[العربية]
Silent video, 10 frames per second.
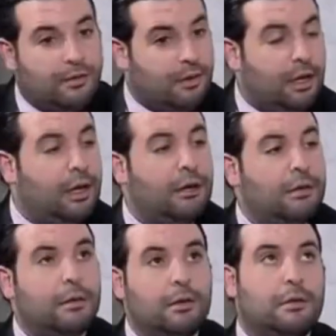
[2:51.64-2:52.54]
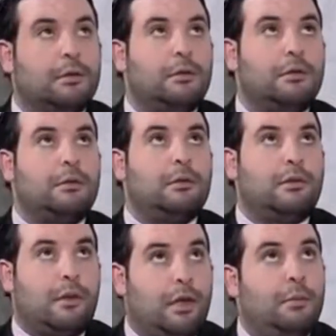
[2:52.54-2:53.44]
صحيح آه،
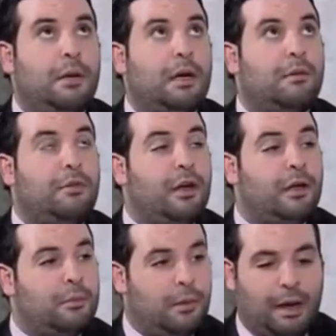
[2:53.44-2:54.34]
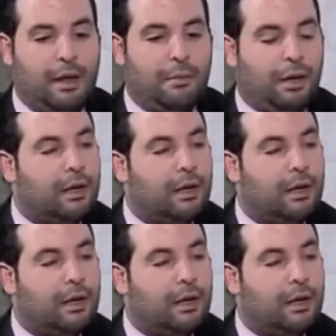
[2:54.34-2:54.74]
صعيب لكن في خدمه معناها